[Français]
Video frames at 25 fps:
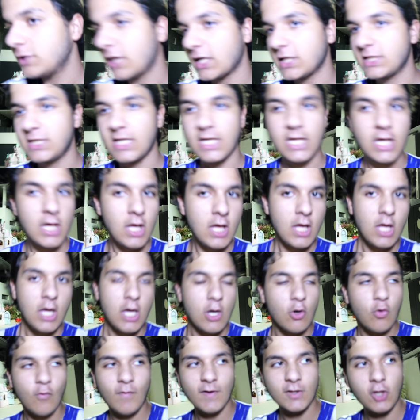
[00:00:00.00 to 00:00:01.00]
chercher et
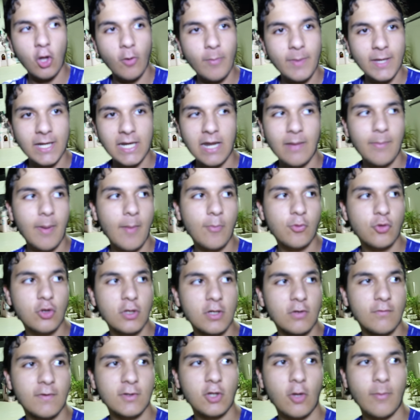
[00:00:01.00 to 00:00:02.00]
on va dormir là-bas, parce
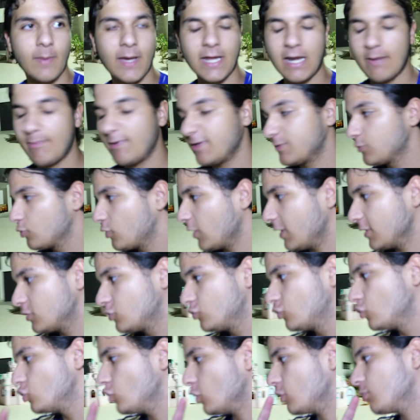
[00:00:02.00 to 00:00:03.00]
qu'on va dormir à la plage,
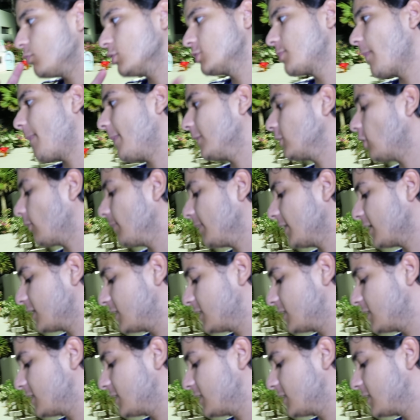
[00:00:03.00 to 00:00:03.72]
je te jure, moi je peux pas dormir